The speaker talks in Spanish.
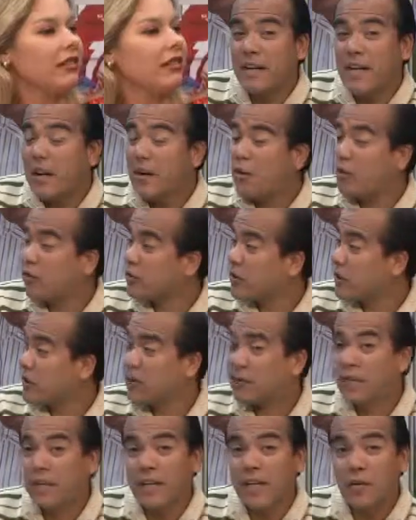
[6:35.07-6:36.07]
final las dos
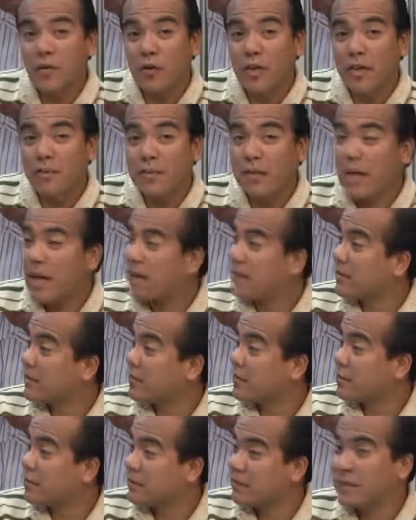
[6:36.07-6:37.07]
selecciones quedaron eliminadas,
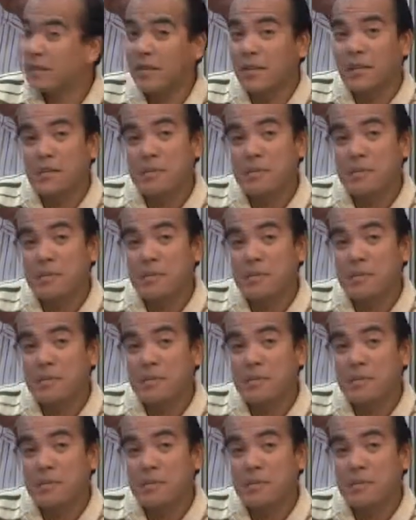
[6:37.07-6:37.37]
entonces